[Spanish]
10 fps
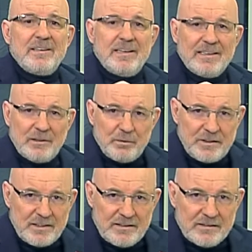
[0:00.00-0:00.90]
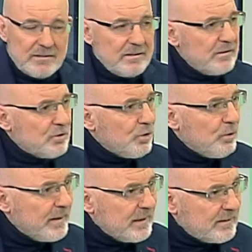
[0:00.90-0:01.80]
En Andalucía, solo
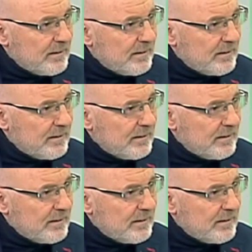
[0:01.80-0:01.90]
20.